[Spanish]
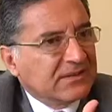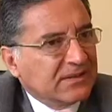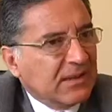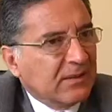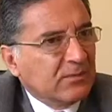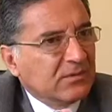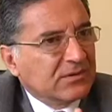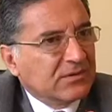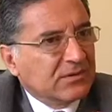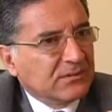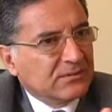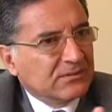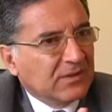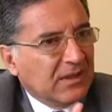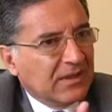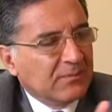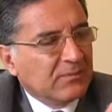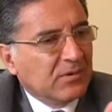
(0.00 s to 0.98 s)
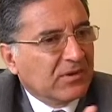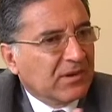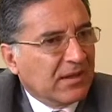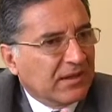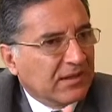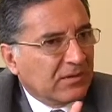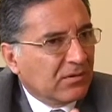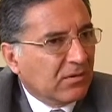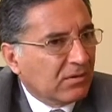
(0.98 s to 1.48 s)
Estamos en una
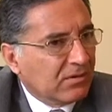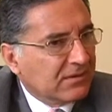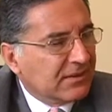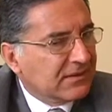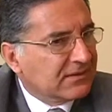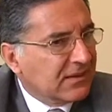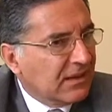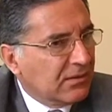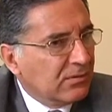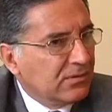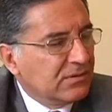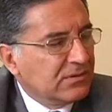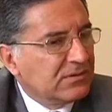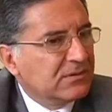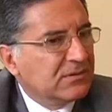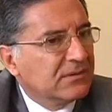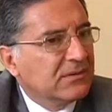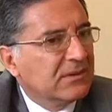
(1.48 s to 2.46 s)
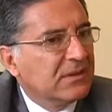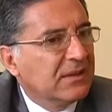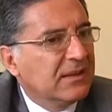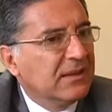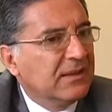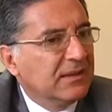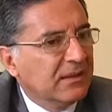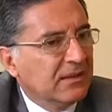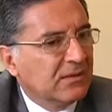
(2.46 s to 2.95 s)
época de cortes de luz,
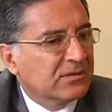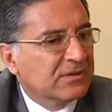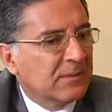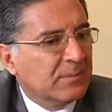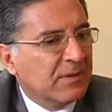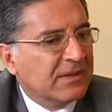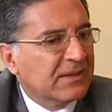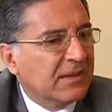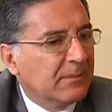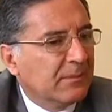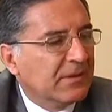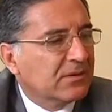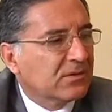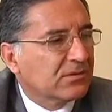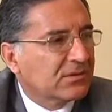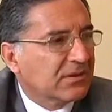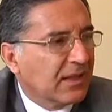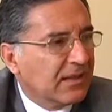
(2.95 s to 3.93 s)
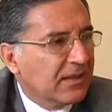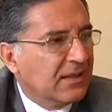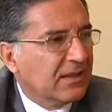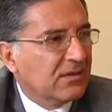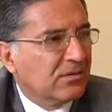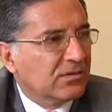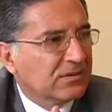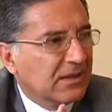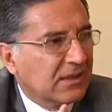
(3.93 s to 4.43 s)
y los departamentos
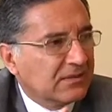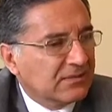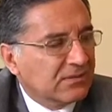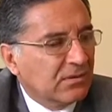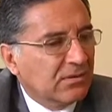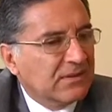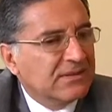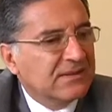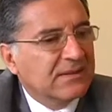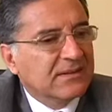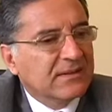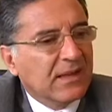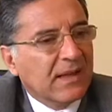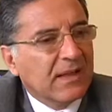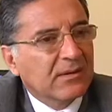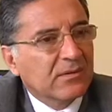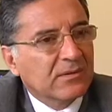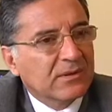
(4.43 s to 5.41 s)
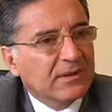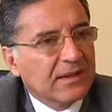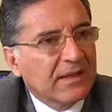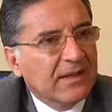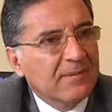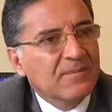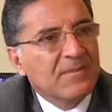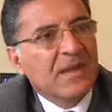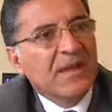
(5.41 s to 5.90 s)
técnicos han solicitado
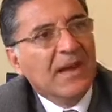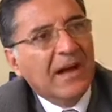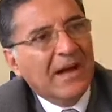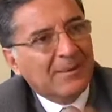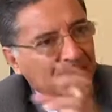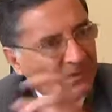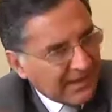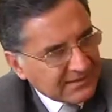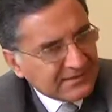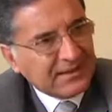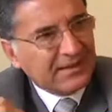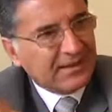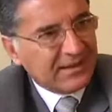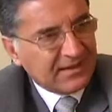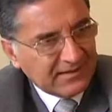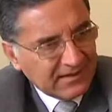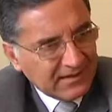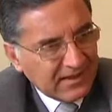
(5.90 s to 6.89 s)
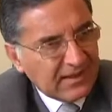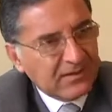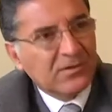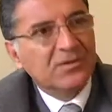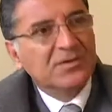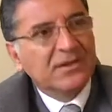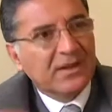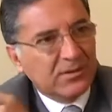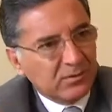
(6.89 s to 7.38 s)
que, a más del
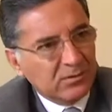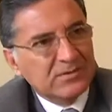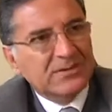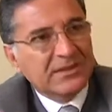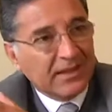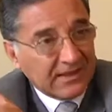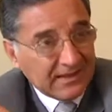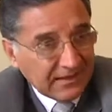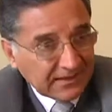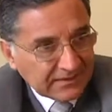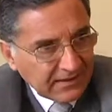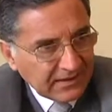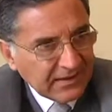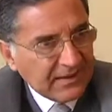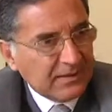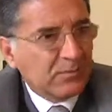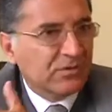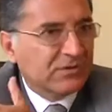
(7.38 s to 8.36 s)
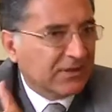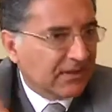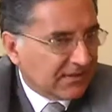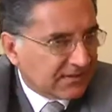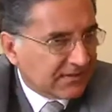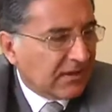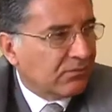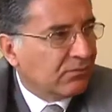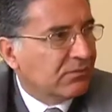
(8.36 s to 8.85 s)
generador de luz que ya tenemos y que
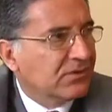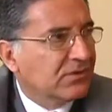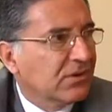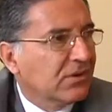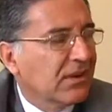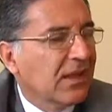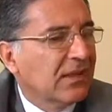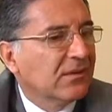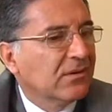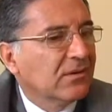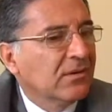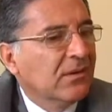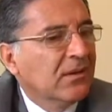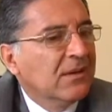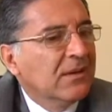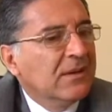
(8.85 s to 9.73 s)
está funcionando,